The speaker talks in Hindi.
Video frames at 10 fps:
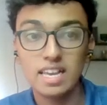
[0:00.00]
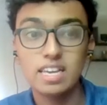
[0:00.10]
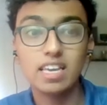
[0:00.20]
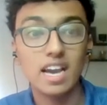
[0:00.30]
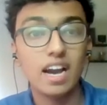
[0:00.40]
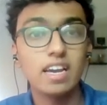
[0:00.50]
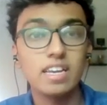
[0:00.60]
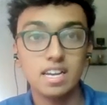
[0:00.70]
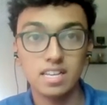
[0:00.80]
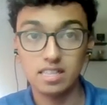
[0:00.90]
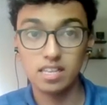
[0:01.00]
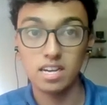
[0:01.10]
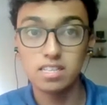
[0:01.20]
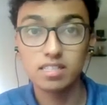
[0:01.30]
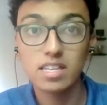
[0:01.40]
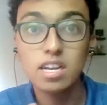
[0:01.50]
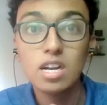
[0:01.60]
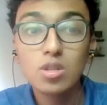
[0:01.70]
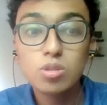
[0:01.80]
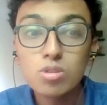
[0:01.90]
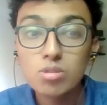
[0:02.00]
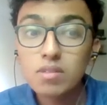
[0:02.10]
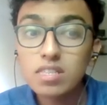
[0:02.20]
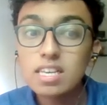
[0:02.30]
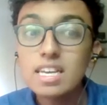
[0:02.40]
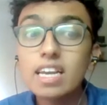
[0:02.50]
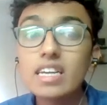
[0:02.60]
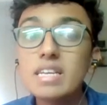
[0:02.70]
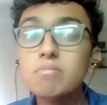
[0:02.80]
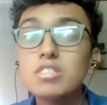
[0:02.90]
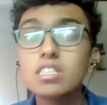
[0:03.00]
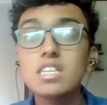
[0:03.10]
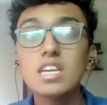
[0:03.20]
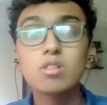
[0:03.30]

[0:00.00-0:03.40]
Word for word: हैं क्या है इनका इतिहास तो इसमें से एक टीम जीती है